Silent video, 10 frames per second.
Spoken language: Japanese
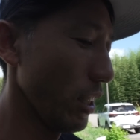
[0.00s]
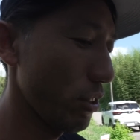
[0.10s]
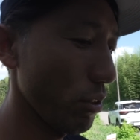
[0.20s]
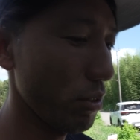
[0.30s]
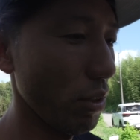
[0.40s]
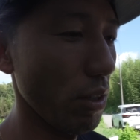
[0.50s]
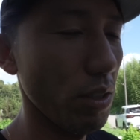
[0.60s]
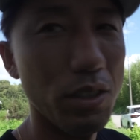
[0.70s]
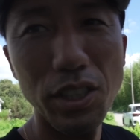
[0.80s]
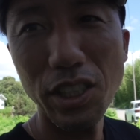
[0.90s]
ちょっと
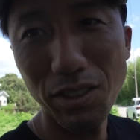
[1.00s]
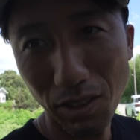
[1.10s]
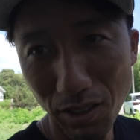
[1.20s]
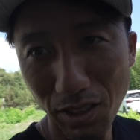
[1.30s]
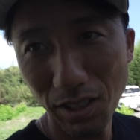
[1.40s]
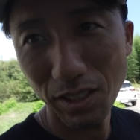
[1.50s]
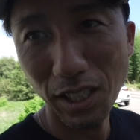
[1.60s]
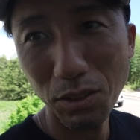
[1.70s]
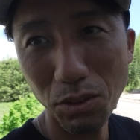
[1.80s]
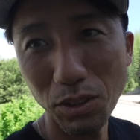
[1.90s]
苦肉の
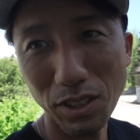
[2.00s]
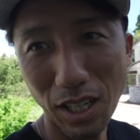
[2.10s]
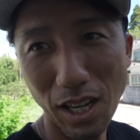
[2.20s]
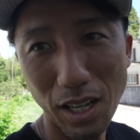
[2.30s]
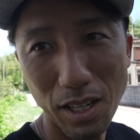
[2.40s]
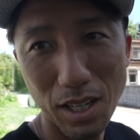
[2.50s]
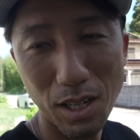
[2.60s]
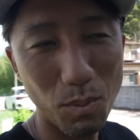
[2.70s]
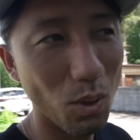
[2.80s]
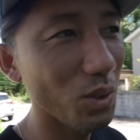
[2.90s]
策というか
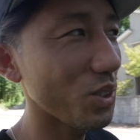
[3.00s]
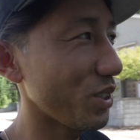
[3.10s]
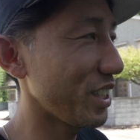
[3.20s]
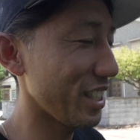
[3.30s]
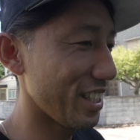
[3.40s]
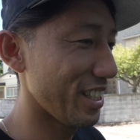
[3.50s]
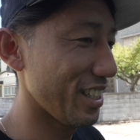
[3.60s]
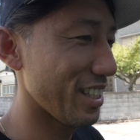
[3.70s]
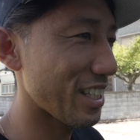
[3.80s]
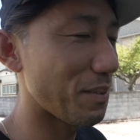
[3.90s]
もう本当に
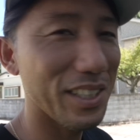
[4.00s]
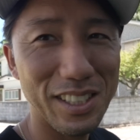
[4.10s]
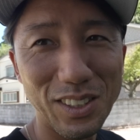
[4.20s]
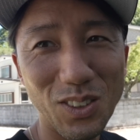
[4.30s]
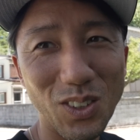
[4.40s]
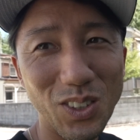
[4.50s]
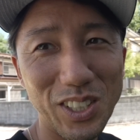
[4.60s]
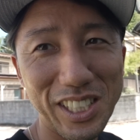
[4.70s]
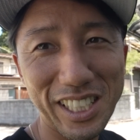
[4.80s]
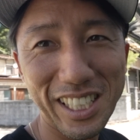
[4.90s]
鎌田さんのご好
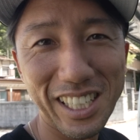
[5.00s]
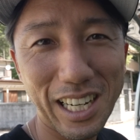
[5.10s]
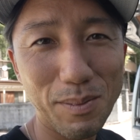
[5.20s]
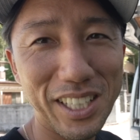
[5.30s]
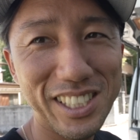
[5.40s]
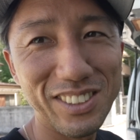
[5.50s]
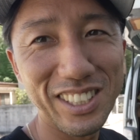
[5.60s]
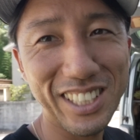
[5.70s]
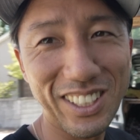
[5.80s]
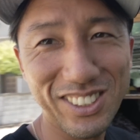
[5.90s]
意に甘えちゃうんで
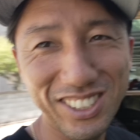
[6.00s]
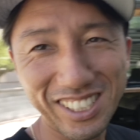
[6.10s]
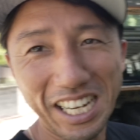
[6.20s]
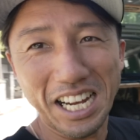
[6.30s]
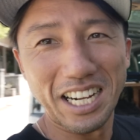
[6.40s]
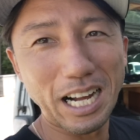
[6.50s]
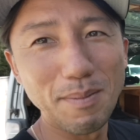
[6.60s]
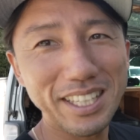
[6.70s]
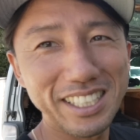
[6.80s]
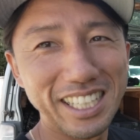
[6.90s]
すけどついに
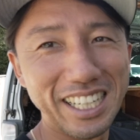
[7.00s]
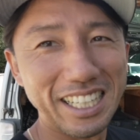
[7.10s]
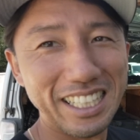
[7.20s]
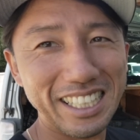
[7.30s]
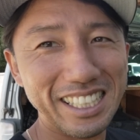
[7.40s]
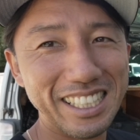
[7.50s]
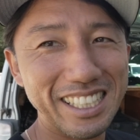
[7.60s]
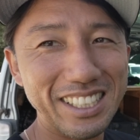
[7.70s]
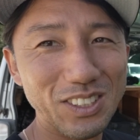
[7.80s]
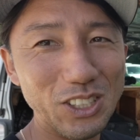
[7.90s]
鎌田さん
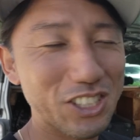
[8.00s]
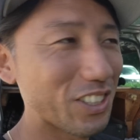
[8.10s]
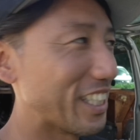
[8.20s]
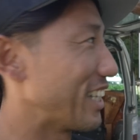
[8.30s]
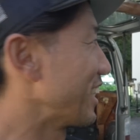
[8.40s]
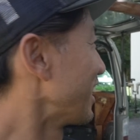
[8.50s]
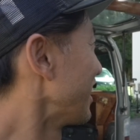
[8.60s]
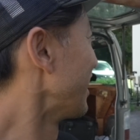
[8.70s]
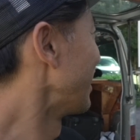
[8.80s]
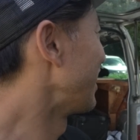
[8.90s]
と一緒に
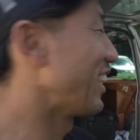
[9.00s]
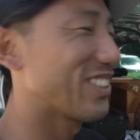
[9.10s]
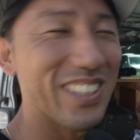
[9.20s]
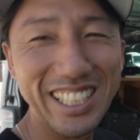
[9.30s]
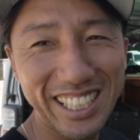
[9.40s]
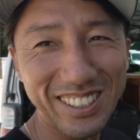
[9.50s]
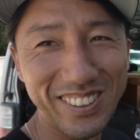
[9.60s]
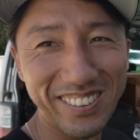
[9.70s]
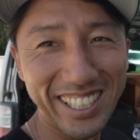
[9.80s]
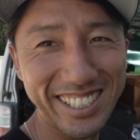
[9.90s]
ラウンドワン行きたいと
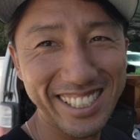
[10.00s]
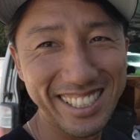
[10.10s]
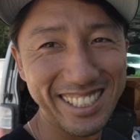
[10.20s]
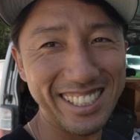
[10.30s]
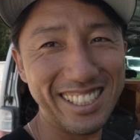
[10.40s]
思います